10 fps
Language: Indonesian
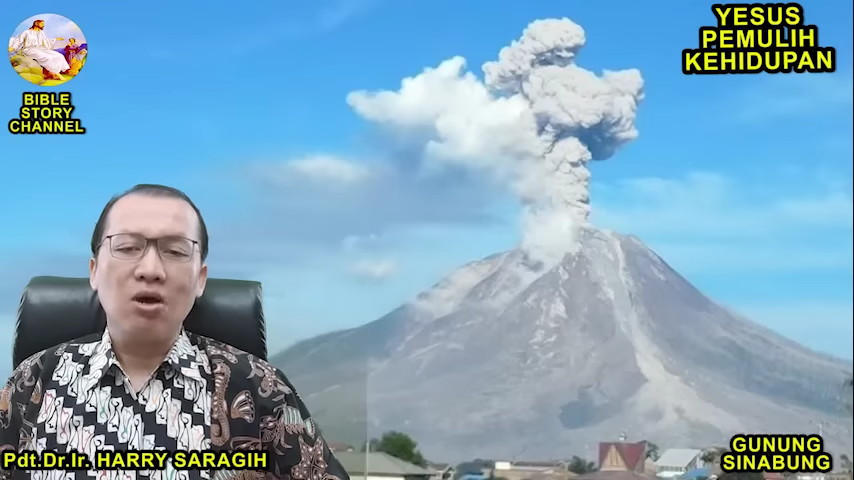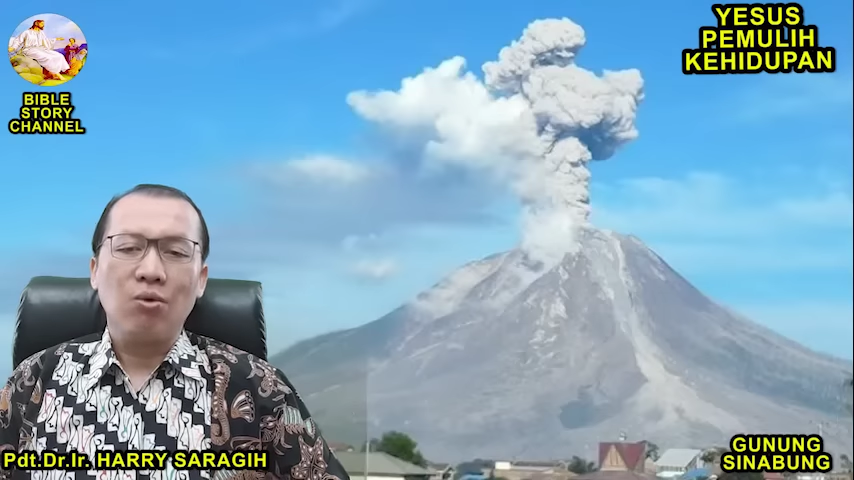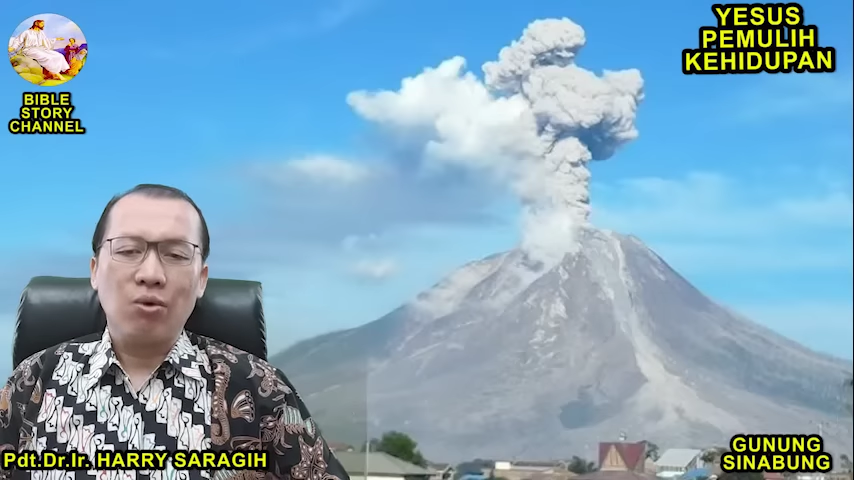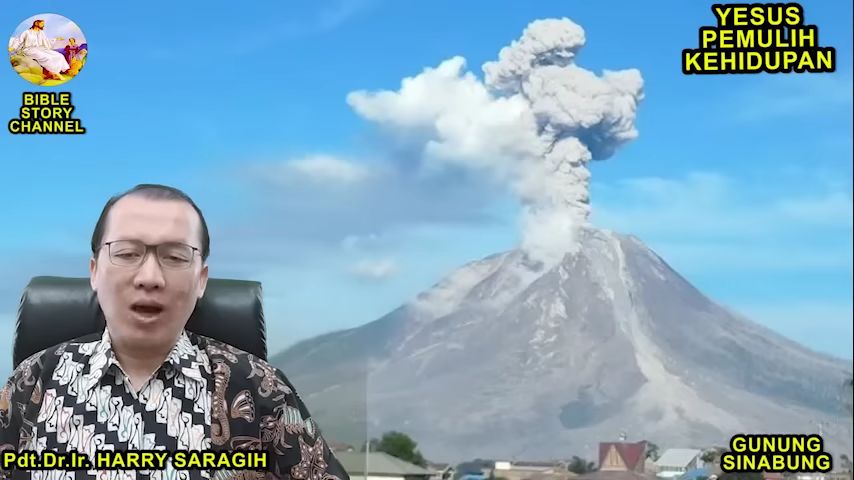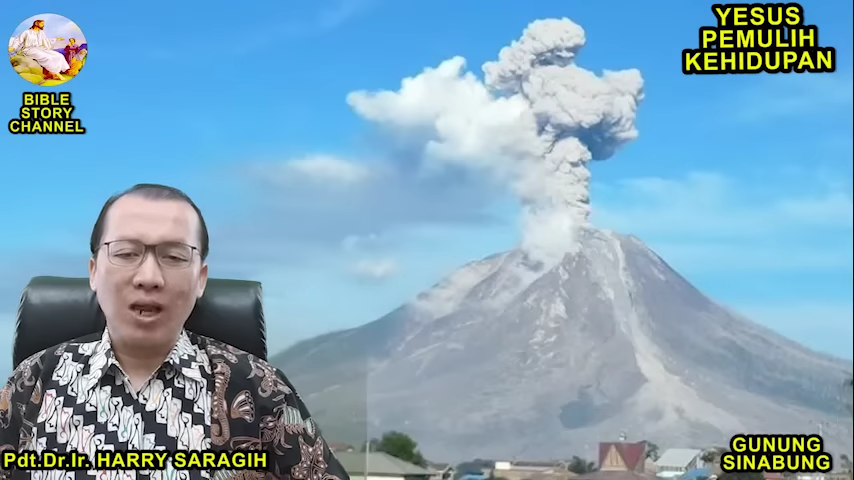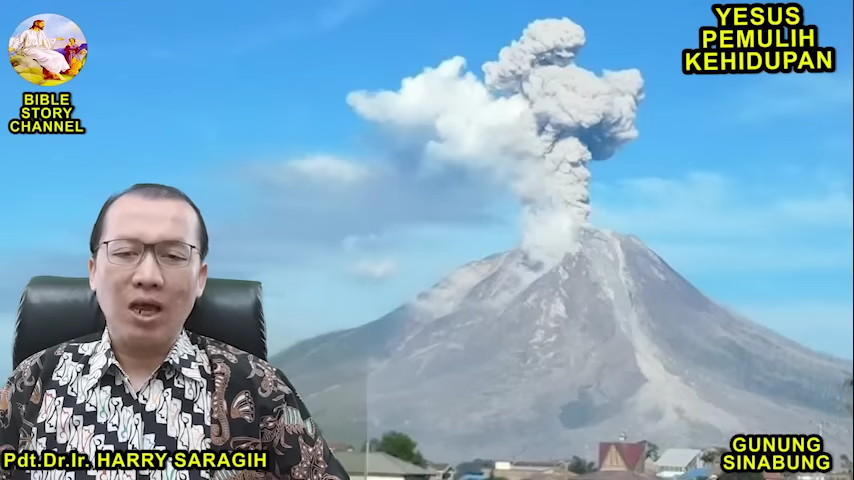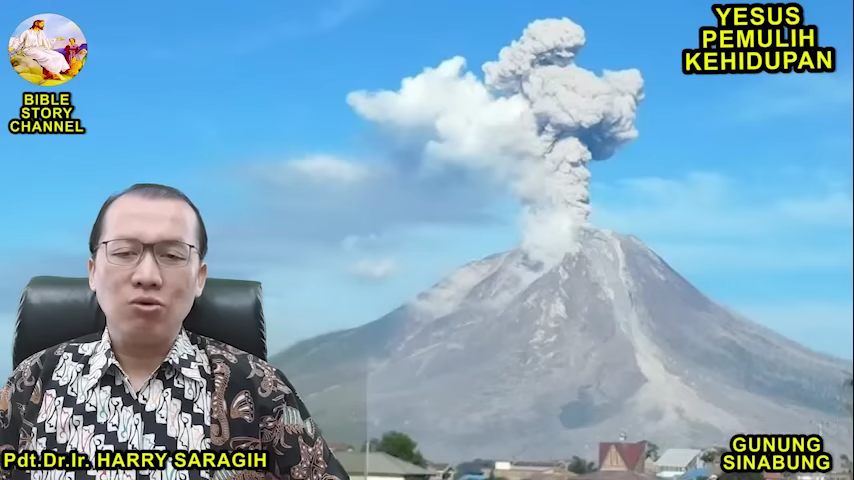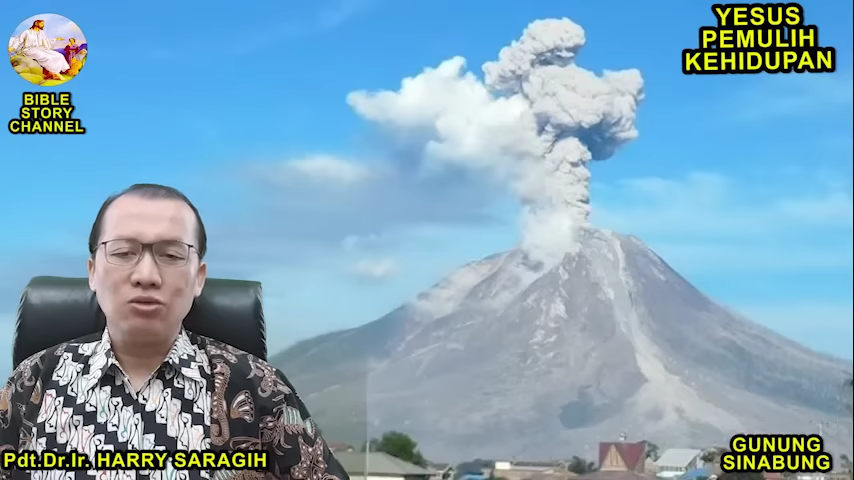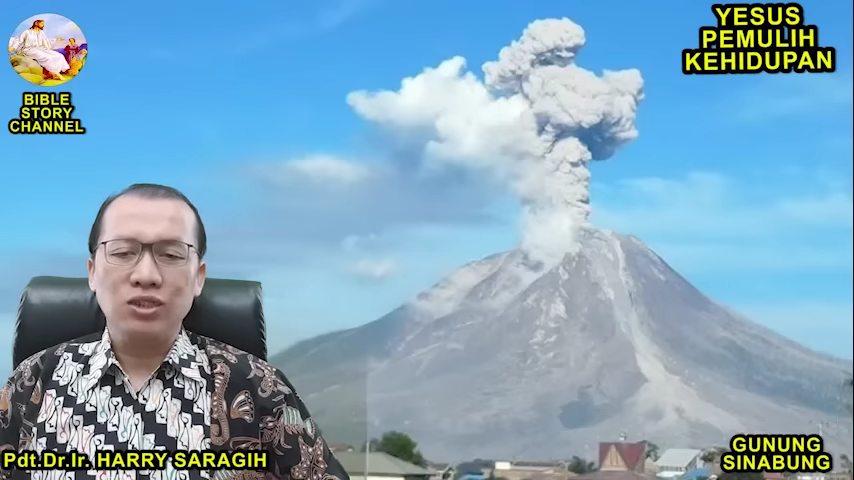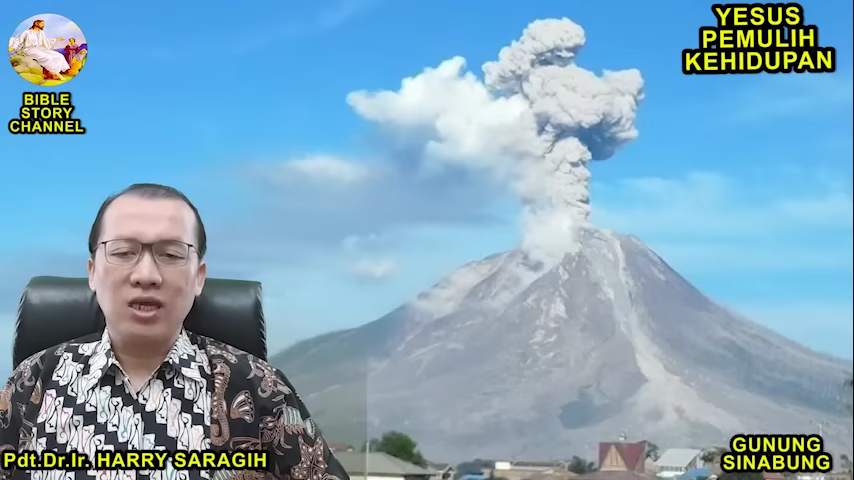
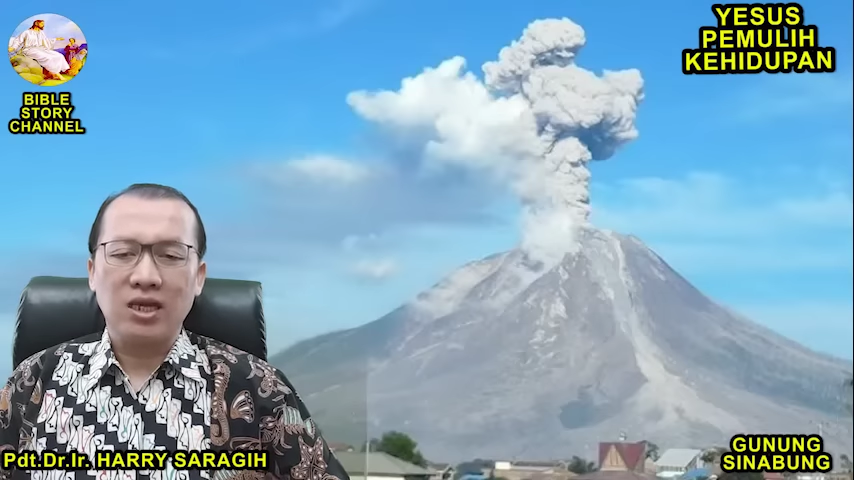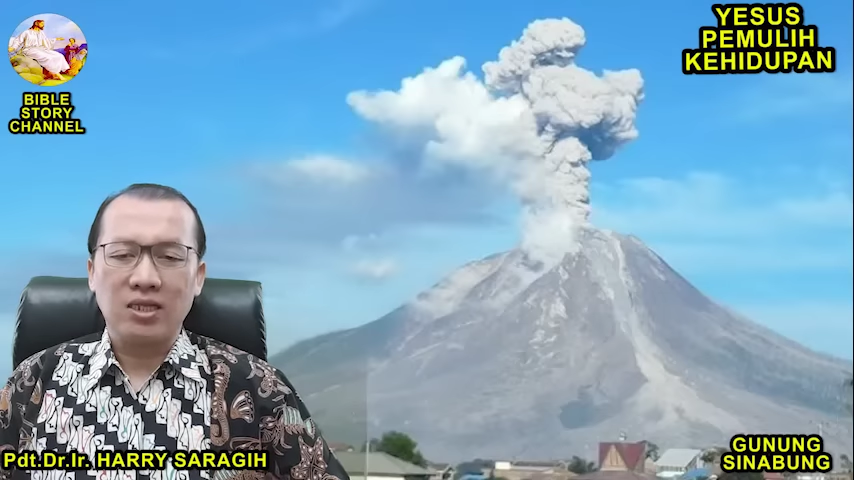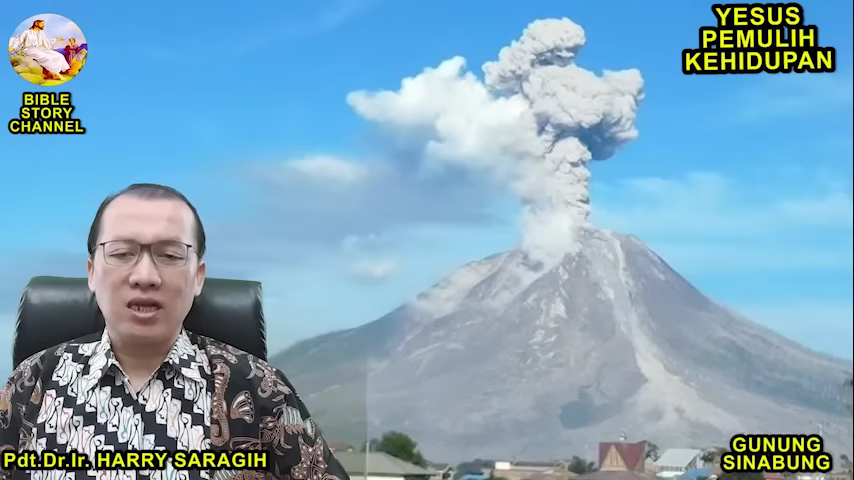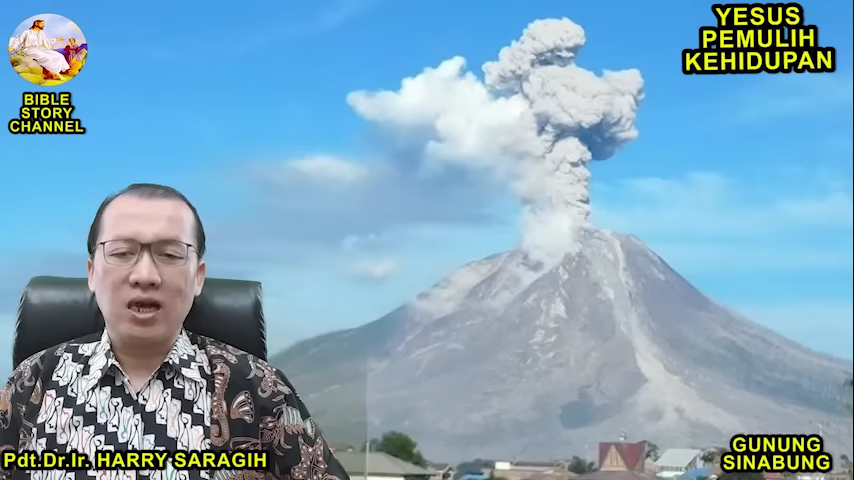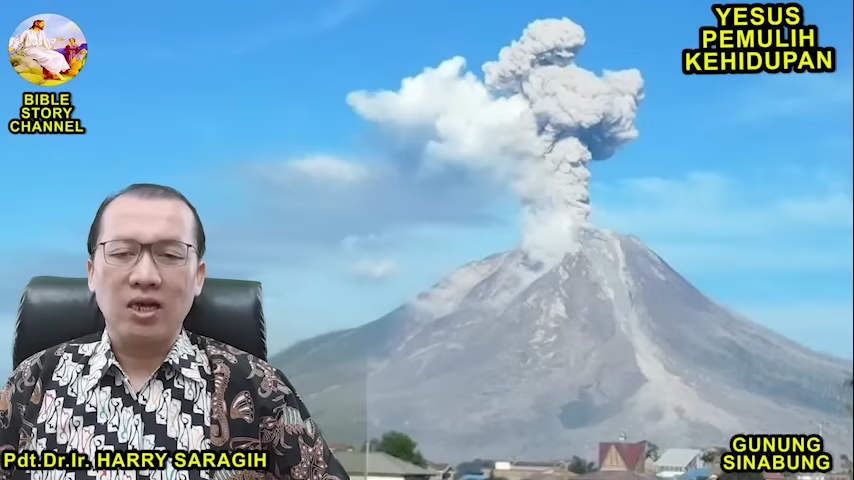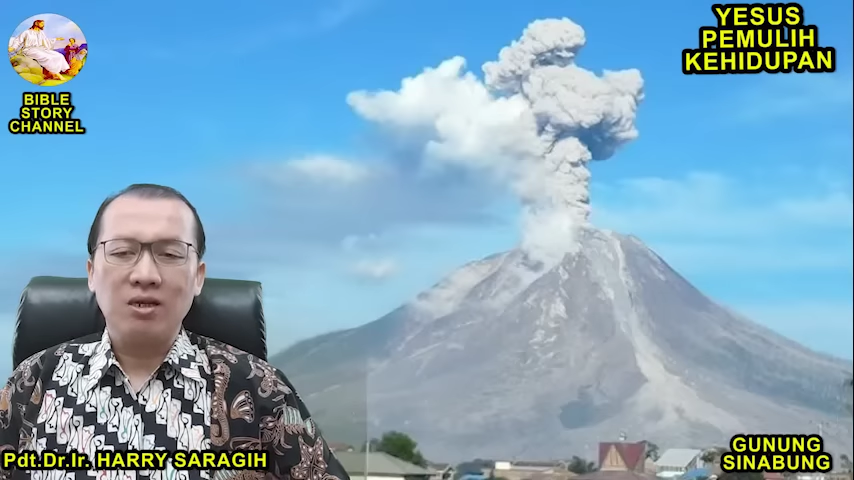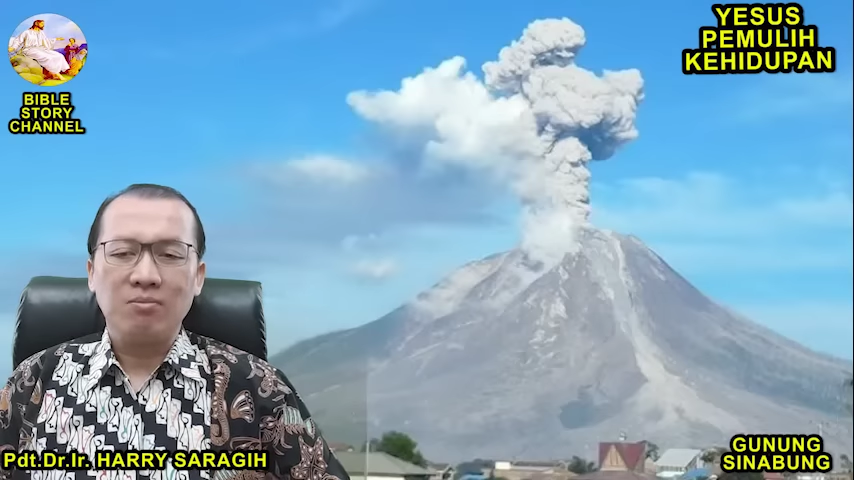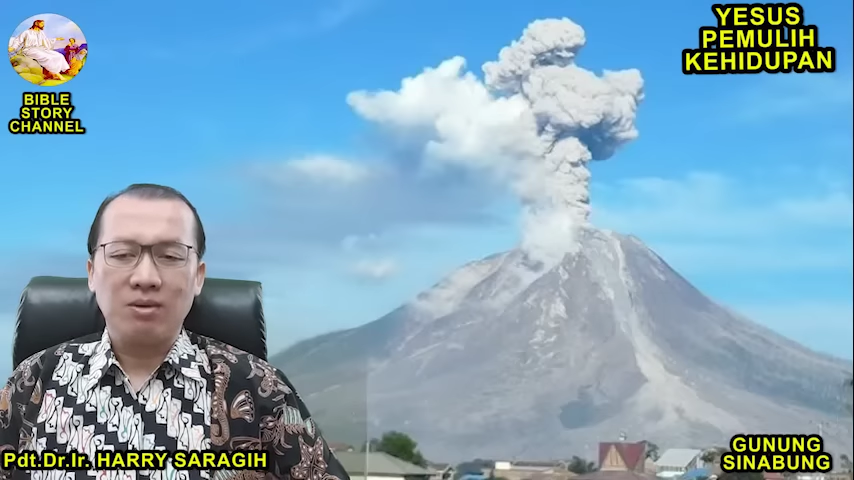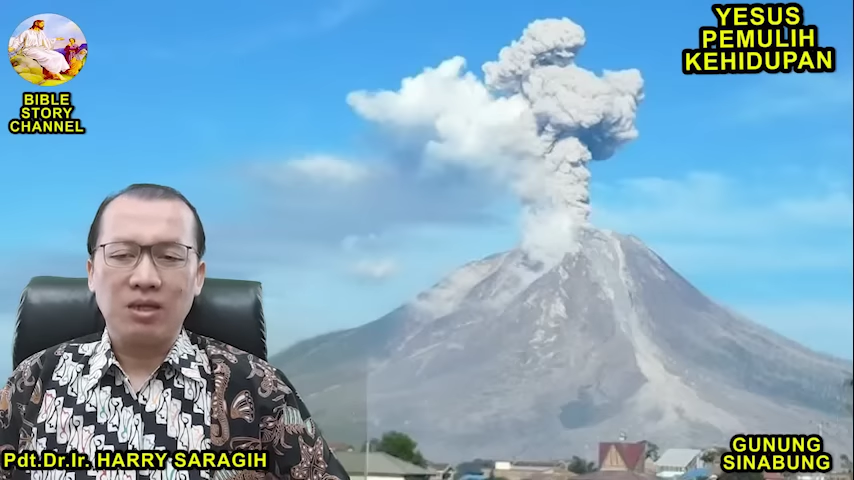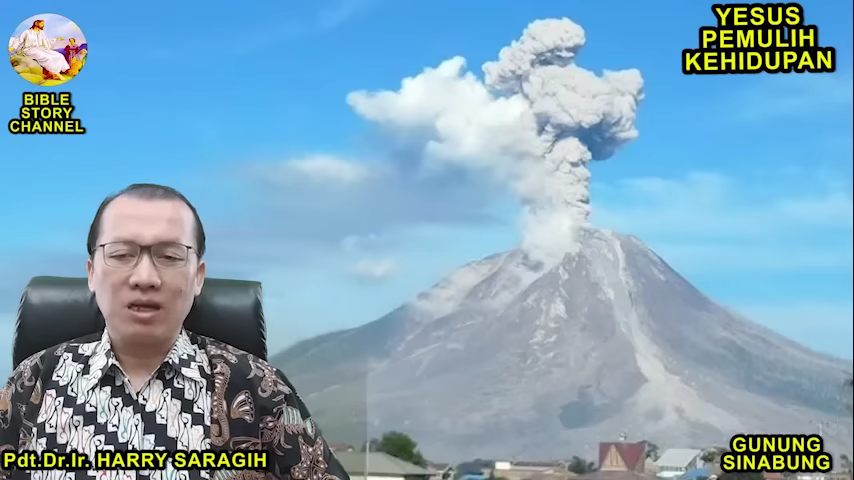walau usia kita
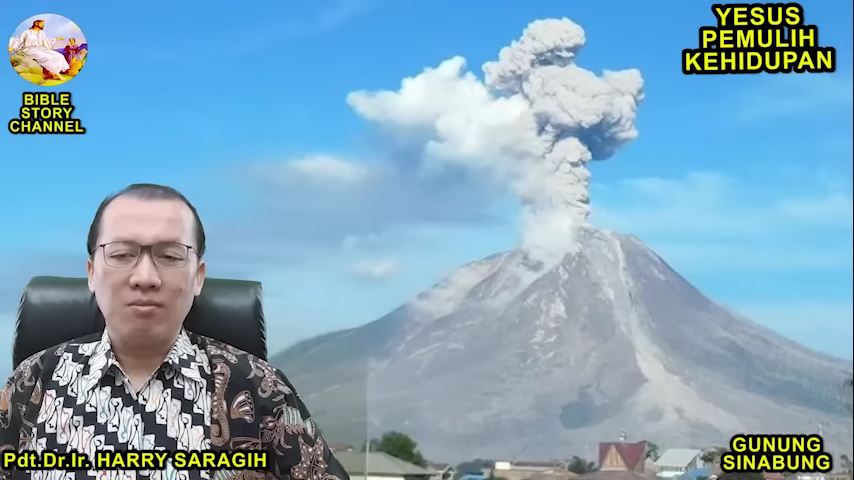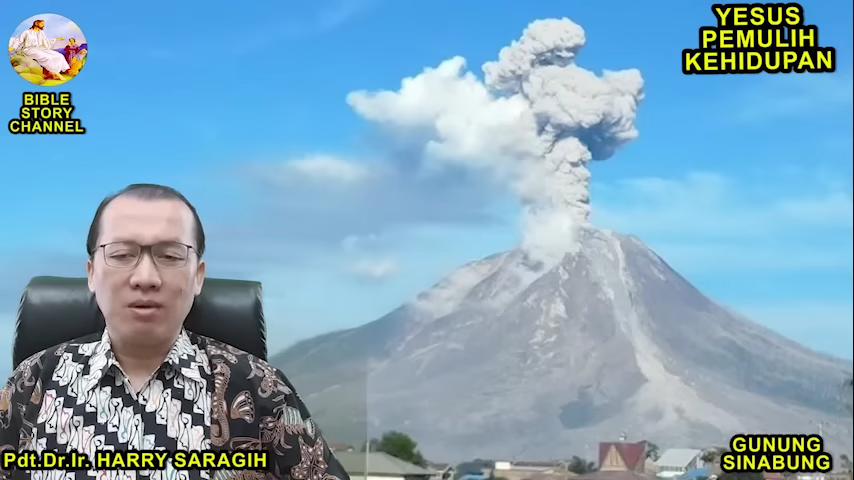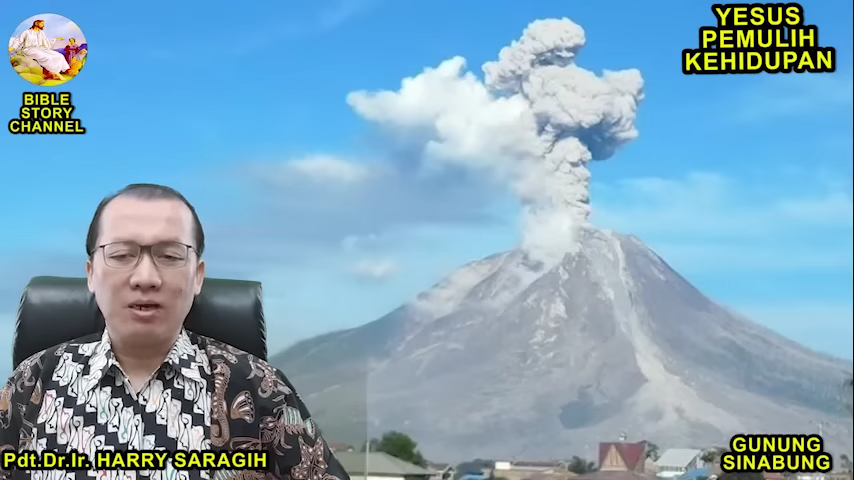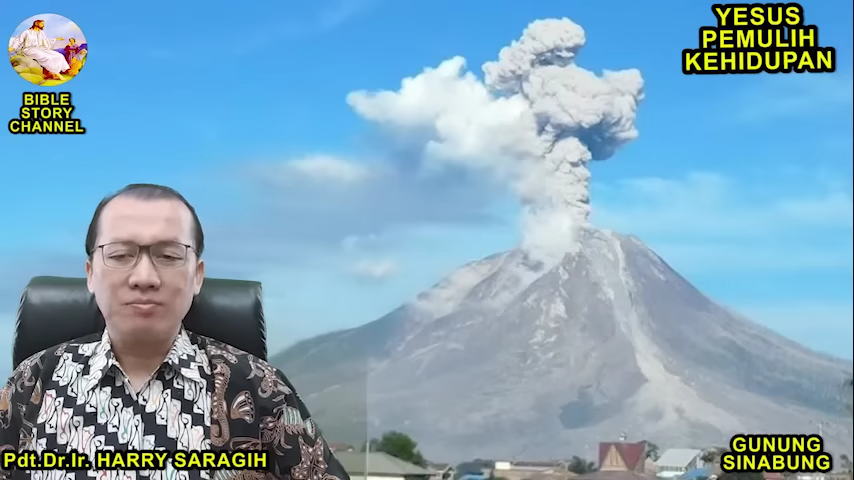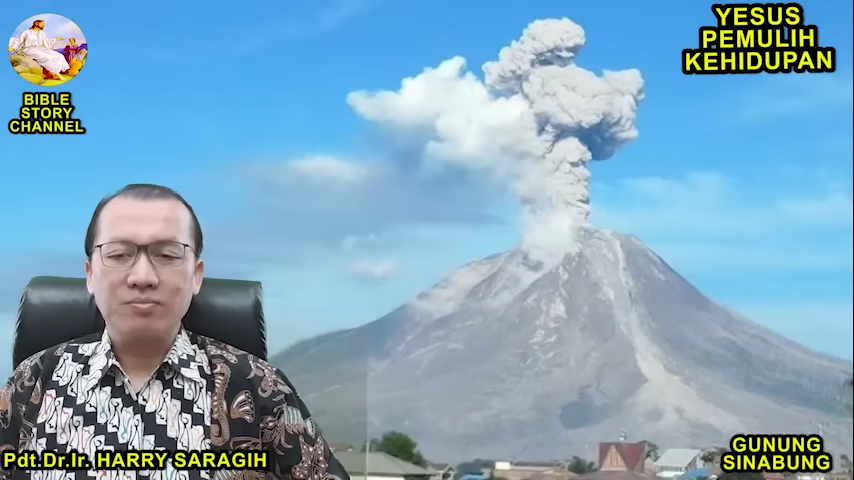bertambah.